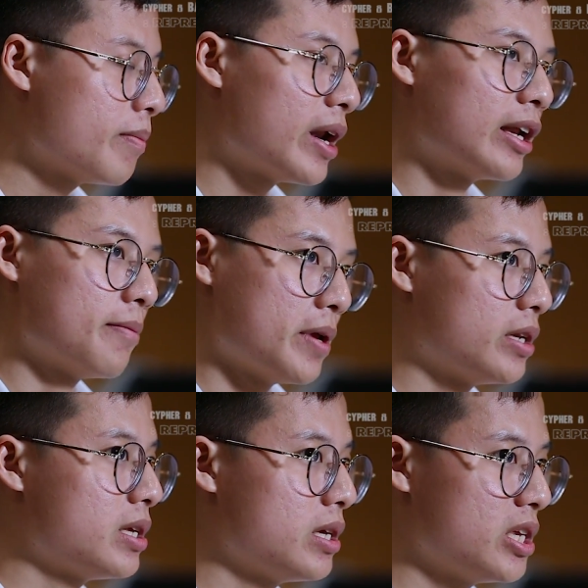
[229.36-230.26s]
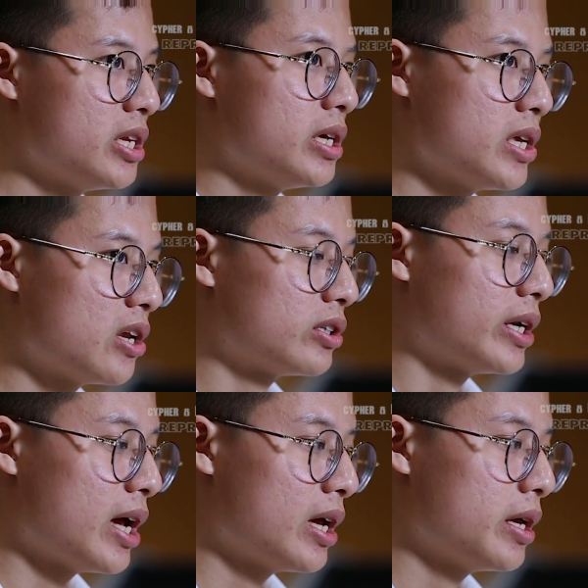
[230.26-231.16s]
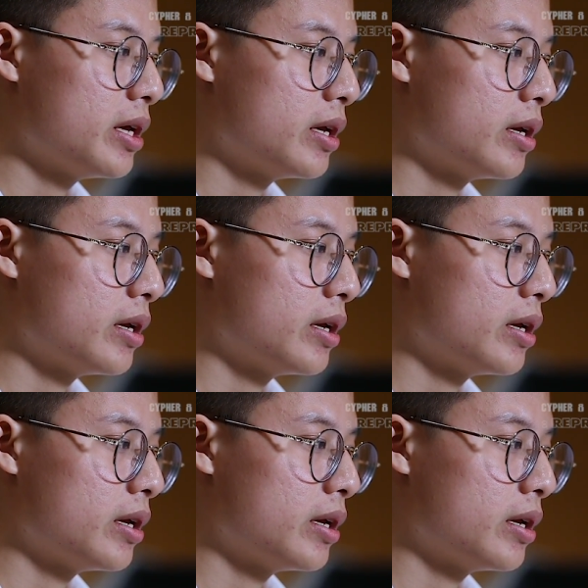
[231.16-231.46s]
เออมันอาจจะเป็นที่ที่ดีที่เราจะได้